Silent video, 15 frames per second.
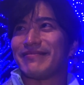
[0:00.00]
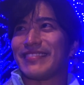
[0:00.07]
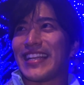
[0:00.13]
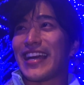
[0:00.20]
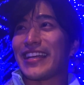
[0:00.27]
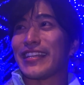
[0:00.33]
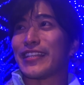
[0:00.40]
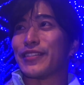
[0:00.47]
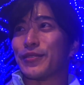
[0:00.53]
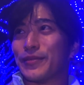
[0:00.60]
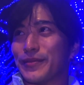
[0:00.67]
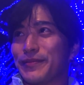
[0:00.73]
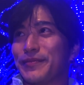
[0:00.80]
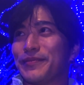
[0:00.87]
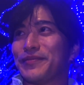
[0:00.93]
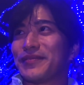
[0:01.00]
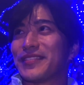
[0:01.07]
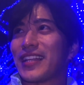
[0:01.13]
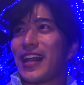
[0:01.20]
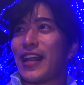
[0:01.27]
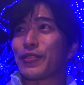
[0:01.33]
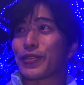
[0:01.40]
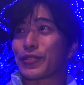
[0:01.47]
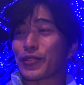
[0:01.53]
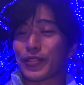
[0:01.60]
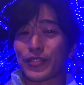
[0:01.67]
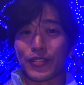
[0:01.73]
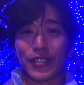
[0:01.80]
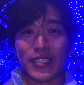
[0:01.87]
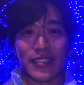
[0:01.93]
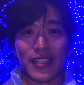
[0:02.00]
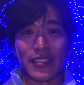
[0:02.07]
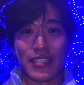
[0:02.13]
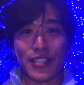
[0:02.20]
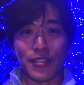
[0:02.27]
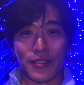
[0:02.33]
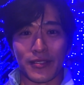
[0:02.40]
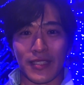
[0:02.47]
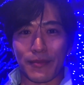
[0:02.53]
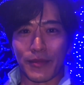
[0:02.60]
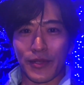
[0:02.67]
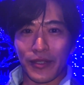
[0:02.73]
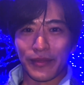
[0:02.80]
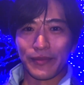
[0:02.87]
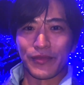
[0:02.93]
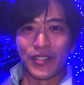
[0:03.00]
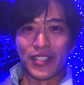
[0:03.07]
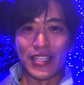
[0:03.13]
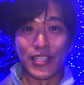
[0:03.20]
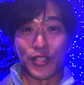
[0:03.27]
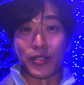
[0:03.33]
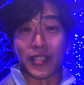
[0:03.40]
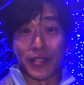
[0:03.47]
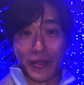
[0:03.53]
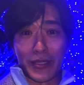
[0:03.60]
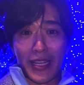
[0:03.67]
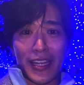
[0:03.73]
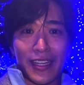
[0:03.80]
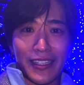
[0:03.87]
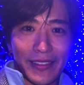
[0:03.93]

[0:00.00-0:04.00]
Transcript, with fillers: 来年の青の洞窟2023も一緒に行こうね